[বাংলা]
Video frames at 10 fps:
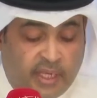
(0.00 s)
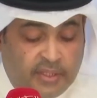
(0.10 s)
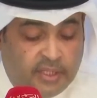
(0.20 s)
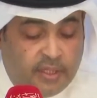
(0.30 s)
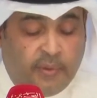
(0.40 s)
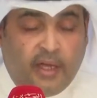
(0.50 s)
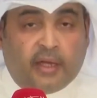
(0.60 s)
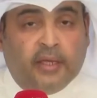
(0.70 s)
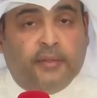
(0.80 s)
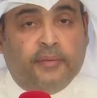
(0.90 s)
আমরা
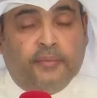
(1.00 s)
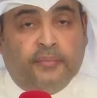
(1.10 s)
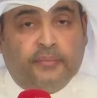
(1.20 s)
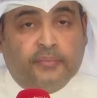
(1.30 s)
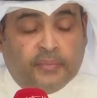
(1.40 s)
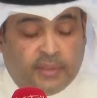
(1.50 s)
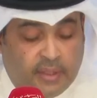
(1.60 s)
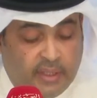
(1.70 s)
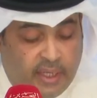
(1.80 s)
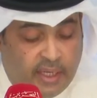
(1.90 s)
প্রত্যেকেই এইভাবেই
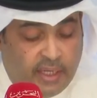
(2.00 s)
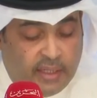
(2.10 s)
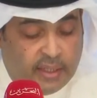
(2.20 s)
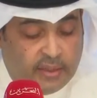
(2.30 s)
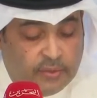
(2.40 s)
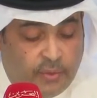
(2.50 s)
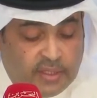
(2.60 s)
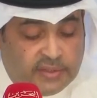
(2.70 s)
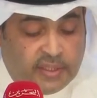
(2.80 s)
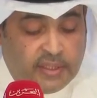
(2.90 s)
যেভাবে আমরা
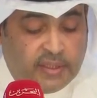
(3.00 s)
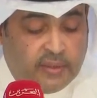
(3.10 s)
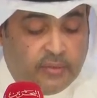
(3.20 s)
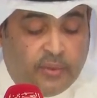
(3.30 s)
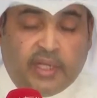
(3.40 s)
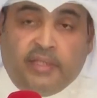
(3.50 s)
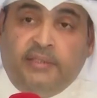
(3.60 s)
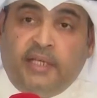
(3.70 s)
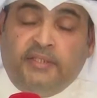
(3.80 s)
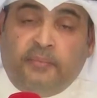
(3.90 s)
সতর্কতামূলক
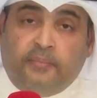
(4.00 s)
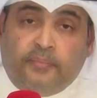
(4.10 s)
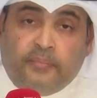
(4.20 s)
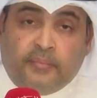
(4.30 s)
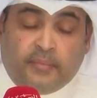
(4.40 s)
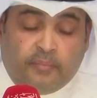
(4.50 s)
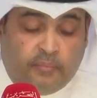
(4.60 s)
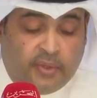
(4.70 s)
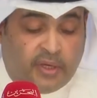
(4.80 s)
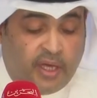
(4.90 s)
পদক্ষেপ গ্রহণ
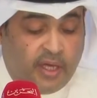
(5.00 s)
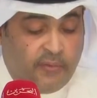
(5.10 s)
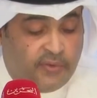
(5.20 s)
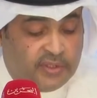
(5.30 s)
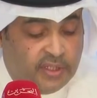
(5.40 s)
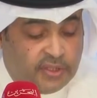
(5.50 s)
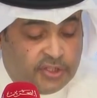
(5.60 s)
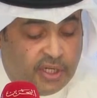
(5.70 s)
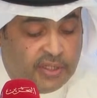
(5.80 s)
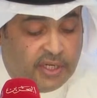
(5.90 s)
করছি
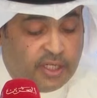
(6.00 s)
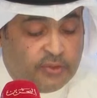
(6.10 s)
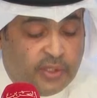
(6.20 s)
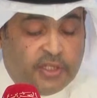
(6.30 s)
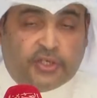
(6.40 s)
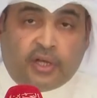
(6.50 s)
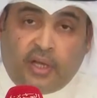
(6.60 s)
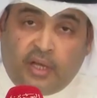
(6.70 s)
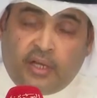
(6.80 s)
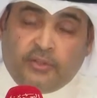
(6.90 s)
স্বাস্থ্যবিধি বা
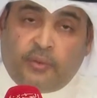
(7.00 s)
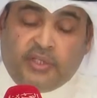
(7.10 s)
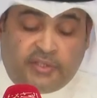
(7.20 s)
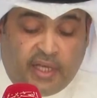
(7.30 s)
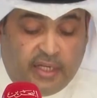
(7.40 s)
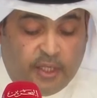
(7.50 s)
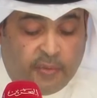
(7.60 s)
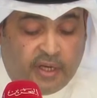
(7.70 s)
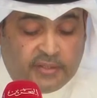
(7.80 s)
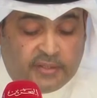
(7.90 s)
স্বাস্থ্য
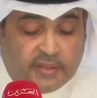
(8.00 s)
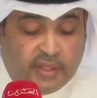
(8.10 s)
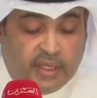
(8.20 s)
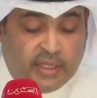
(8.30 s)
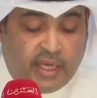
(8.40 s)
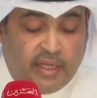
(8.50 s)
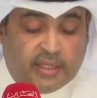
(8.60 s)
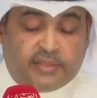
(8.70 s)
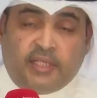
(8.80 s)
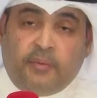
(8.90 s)
বিধিগুলো মেনে চাল
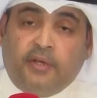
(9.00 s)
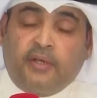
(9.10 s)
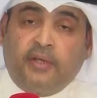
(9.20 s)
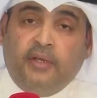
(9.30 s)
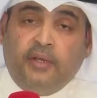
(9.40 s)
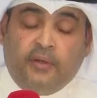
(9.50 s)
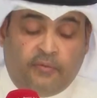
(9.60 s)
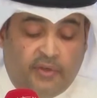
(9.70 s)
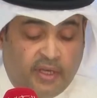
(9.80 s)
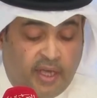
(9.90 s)
চলে চলেছি
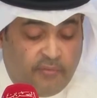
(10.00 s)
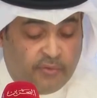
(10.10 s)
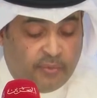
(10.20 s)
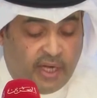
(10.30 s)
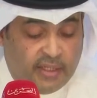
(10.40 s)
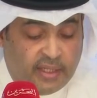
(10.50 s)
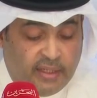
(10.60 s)
এভাবে আমি